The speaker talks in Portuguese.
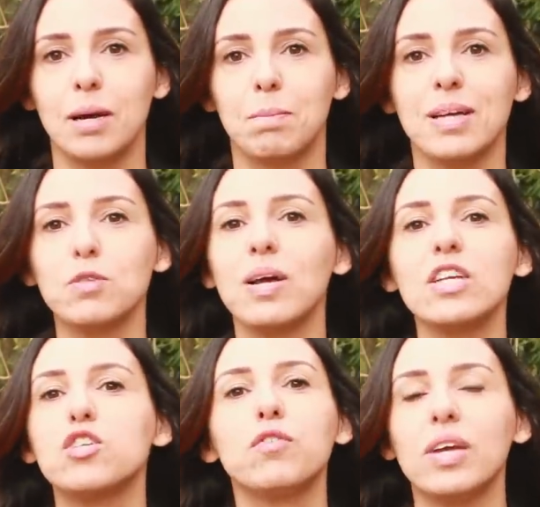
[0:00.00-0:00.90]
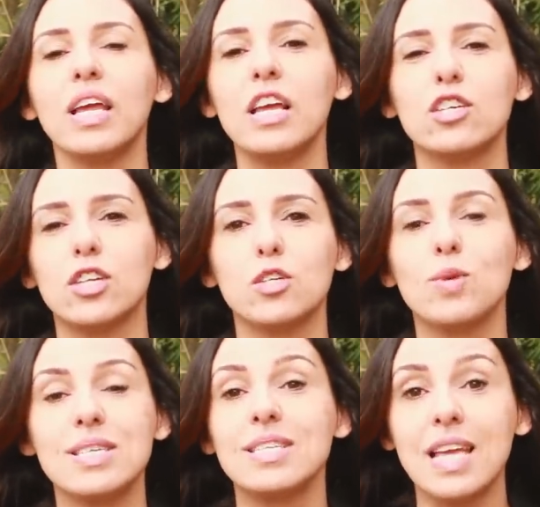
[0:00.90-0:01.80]
mas não era diferente na
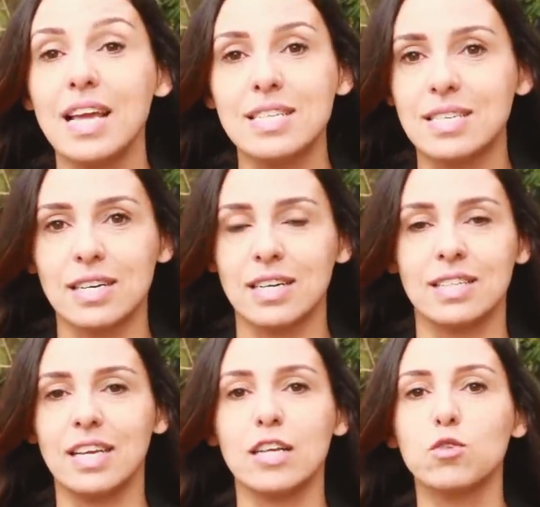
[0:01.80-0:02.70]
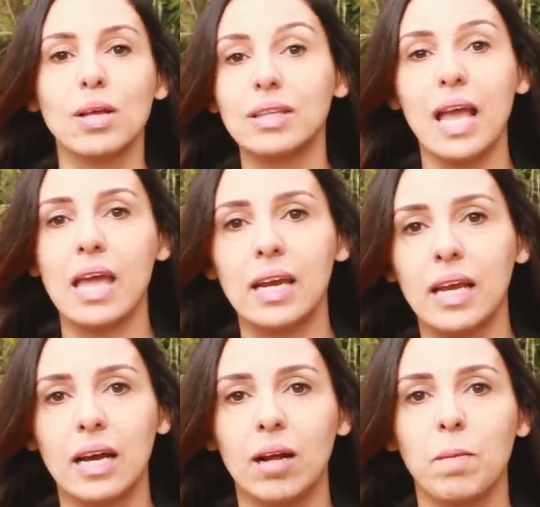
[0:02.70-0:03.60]
sua essência, nem na sua
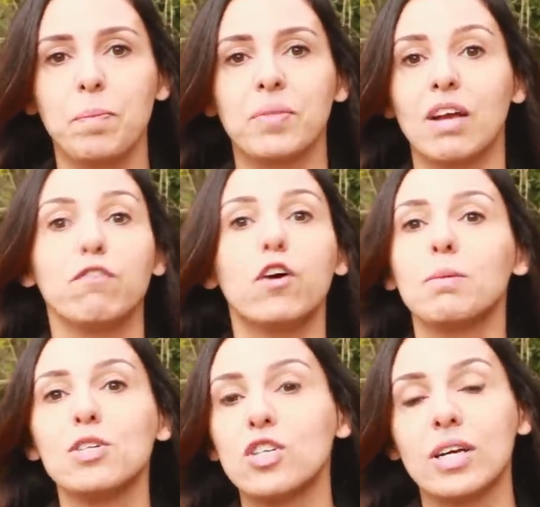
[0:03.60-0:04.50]
técnica, na forma de